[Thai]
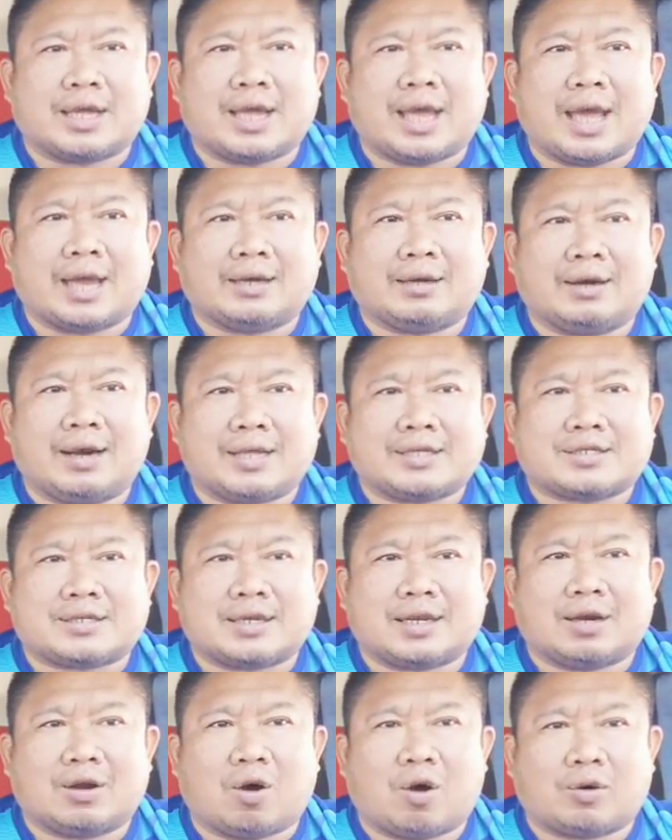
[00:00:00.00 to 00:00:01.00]
ย์แอนด์เลสเต
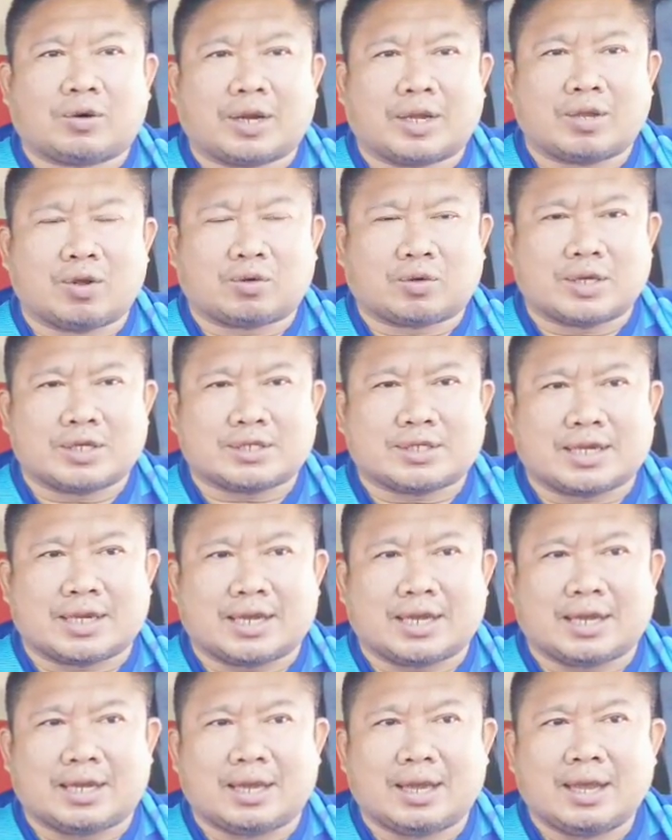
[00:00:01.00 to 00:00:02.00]
อร์ลองในยก
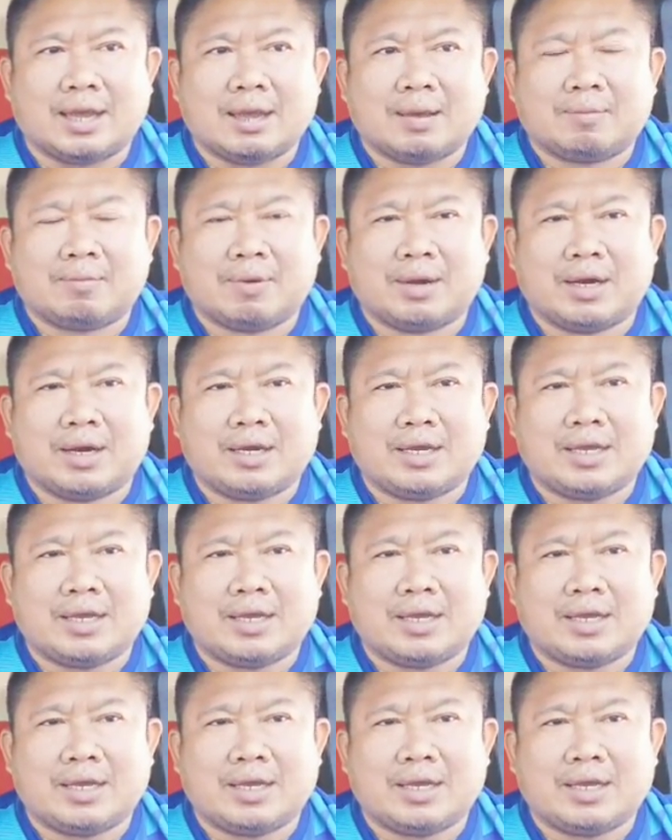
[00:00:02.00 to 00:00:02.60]
ที่ 4 เมื่อ